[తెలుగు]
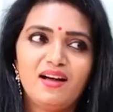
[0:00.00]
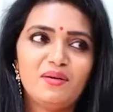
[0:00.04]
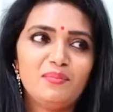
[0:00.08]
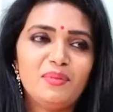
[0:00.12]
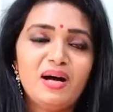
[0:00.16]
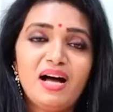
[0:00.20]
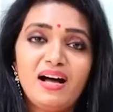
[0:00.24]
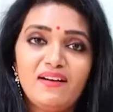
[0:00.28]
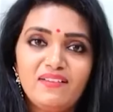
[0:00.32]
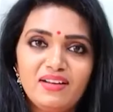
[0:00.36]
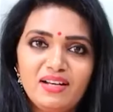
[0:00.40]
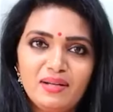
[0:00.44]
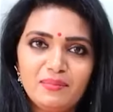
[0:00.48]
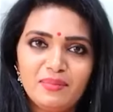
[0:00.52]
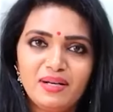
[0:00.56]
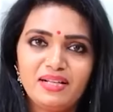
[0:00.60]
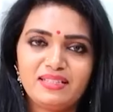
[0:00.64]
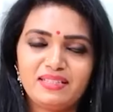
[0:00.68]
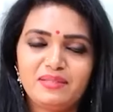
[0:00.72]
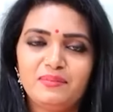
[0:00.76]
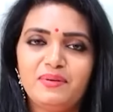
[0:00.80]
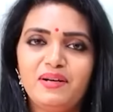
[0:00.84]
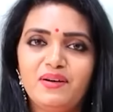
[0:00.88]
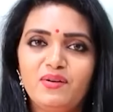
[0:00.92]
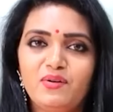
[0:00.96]
ఆ భావన
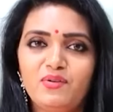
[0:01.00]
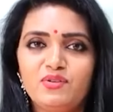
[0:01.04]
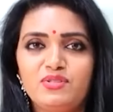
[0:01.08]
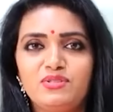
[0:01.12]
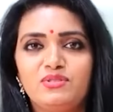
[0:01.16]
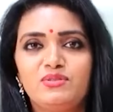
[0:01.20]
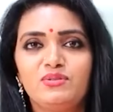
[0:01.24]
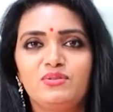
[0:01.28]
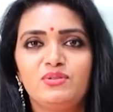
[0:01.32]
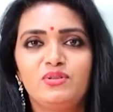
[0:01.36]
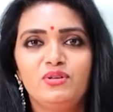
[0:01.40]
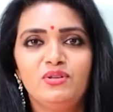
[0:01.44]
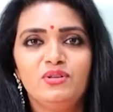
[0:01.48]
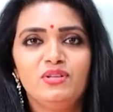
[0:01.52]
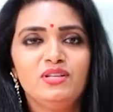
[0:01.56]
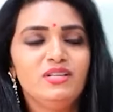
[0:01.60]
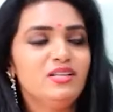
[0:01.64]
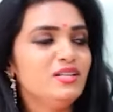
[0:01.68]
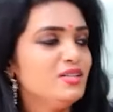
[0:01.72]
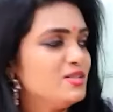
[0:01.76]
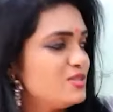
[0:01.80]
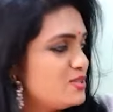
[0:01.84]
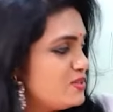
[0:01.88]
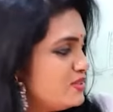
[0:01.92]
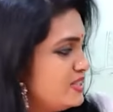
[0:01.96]
భక్తిభావం వస్తుందో
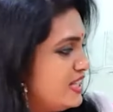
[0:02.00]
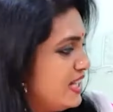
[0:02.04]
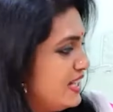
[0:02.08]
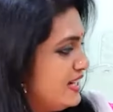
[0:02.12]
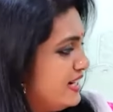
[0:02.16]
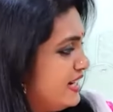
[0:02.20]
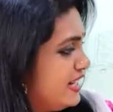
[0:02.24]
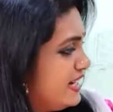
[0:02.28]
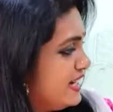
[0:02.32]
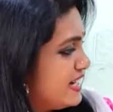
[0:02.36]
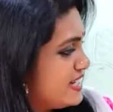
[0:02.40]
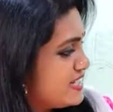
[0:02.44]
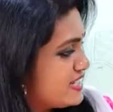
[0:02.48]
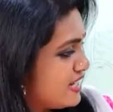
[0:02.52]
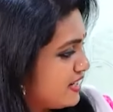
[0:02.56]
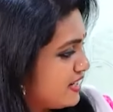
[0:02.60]
సో దాన్నే ఇలా